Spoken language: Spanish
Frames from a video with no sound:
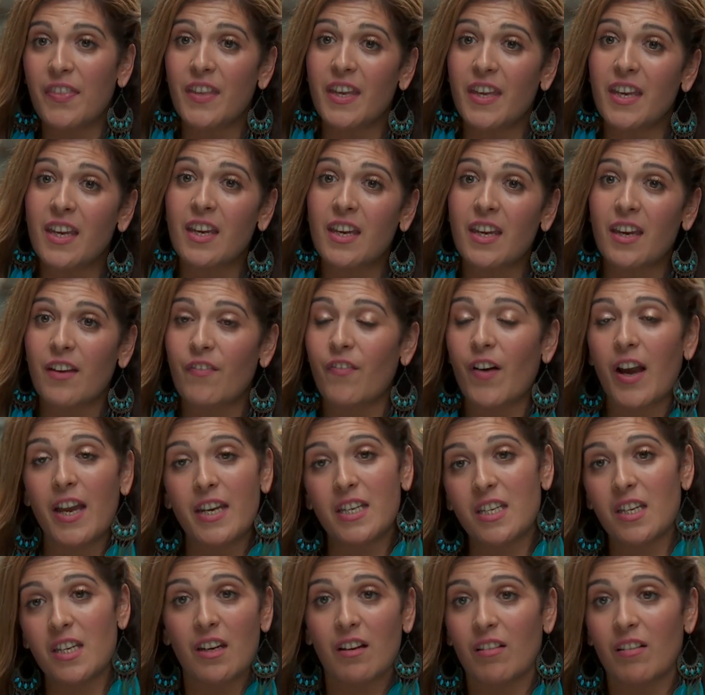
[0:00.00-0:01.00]
Creo
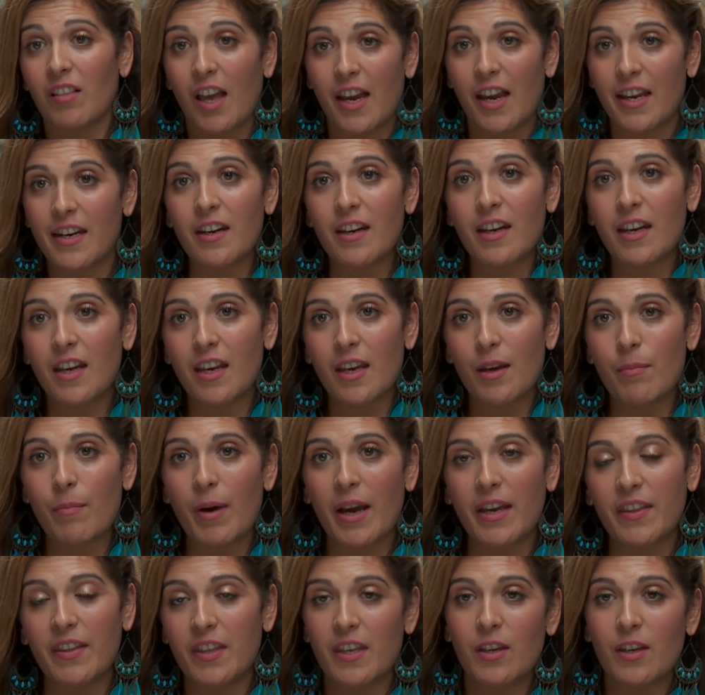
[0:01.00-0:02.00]
que si no le hubiera
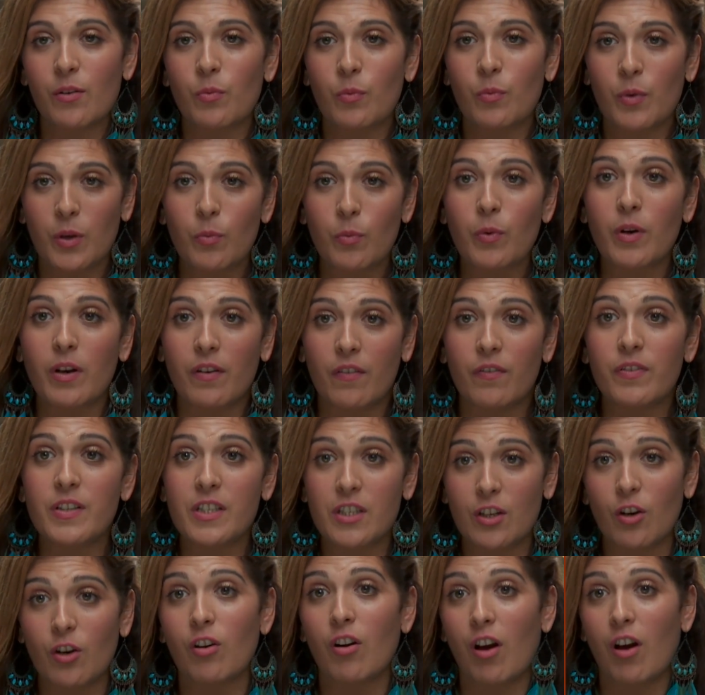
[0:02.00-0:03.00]
mentido,
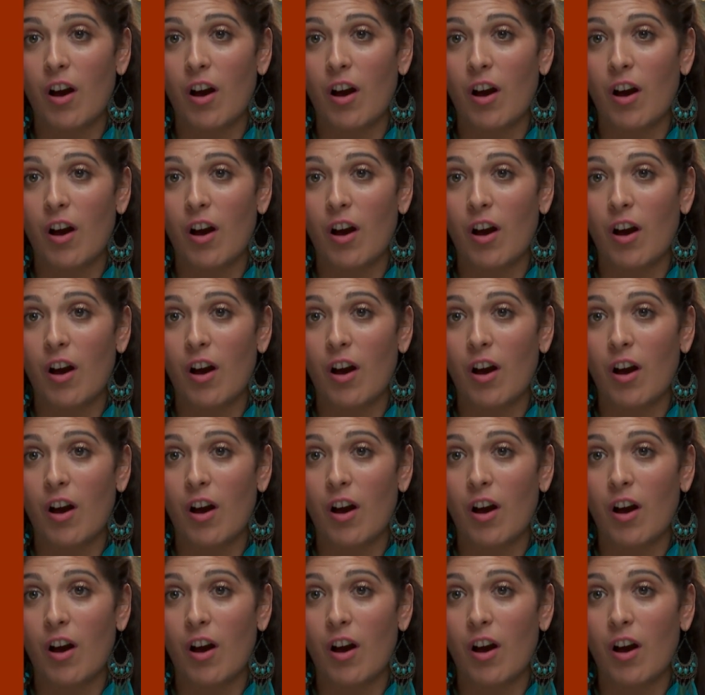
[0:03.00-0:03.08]
podríamos